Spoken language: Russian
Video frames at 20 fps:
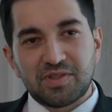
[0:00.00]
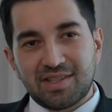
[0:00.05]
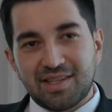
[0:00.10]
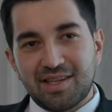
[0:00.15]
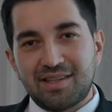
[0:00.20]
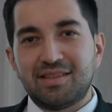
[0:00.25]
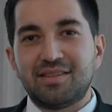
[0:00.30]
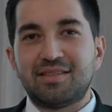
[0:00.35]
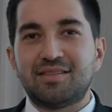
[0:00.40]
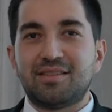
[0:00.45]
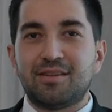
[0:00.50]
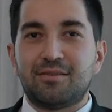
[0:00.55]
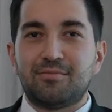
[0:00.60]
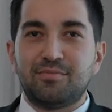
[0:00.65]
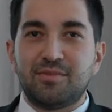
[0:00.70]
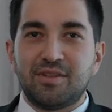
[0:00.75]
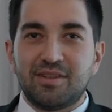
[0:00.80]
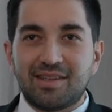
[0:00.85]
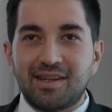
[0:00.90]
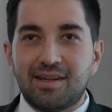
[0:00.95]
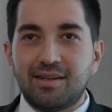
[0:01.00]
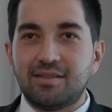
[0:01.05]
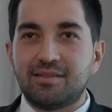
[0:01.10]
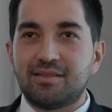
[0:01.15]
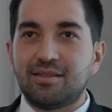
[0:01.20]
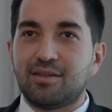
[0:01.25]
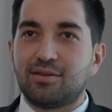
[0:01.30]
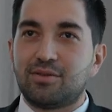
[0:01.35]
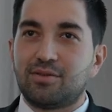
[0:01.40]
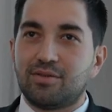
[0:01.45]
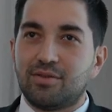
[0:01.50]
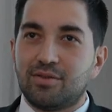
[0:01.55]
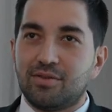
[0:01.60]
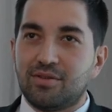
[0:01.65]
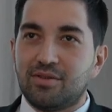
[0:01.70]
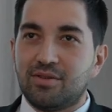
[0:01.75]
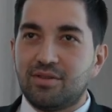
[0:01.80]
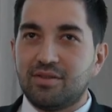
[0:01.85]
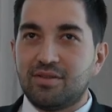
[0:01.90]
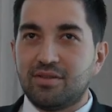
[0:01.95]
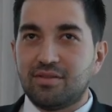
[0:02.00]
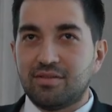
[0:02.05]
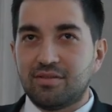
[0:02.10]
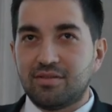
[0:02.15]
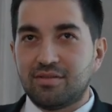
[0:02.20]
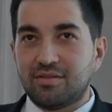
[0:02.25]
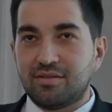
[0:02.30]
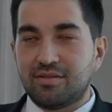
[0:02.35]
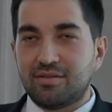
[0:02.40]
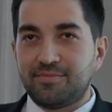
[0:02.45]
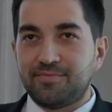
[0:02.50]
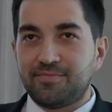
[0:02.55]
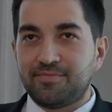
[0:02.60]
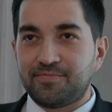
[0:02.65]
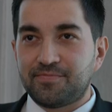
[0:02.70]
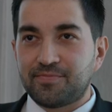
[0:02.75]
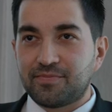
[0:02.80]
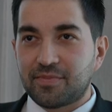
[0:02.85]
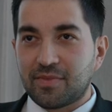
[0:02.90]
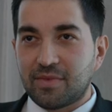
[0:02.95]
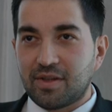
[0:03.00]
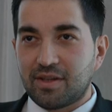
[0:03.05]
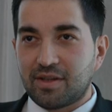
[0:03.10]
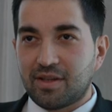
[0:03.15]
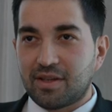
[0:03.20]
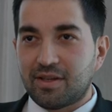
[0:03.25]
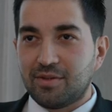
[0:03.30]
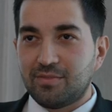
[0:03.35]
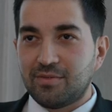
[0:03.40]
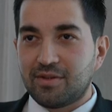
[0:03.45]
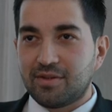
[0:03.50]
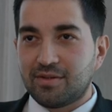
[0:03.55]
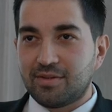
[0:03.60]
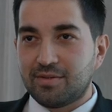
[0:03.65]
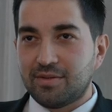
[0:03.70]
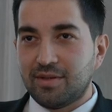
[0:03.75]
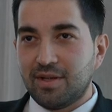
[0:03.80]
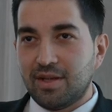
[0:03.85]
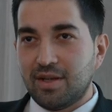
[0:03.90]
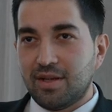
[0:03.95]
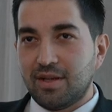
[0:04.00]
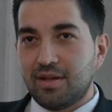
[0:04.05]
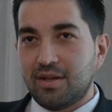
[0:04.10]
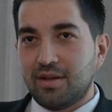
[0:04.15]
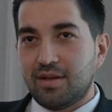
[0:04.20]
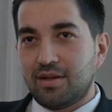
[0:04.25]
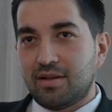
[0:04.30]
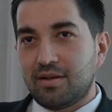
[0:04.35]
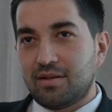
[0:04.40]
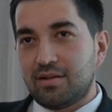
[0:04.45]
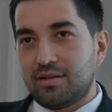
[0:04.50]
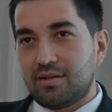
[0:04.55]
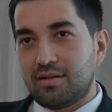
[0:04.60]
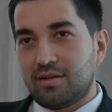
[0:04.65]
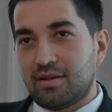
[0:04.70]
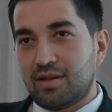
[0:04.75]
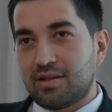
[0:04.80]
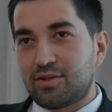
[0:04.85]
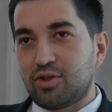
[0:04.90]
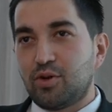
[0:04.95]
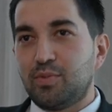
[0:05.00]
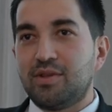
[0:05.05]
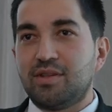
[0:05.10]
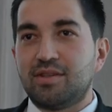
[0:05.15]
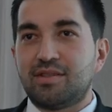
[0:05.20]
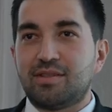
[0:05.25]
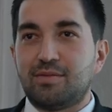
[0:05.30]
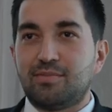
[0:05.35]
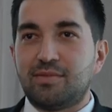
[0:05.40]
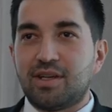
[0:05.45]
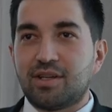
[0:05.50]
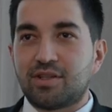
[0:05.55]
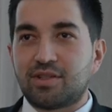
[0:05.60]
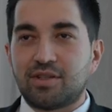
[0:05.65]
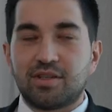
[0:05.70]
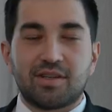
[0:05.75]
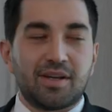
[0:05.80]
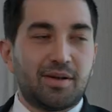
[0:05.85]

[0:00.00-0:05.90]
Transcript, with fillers: ценностям, менталитету да. и э, каким-то э, особенностям нашей